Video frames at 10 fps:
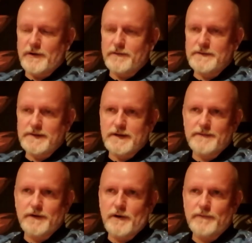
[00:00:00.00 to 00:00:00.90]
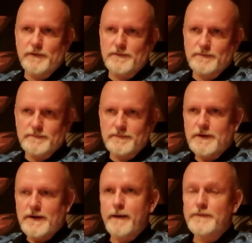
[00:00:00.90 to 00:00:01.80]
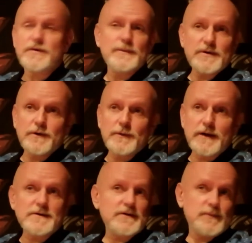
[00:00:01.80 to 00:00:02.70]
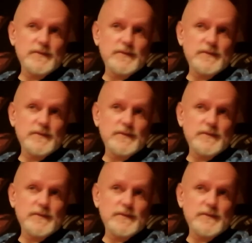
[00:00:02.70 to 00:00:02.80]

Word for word: ze strefy komfortu. To się może udać, to się może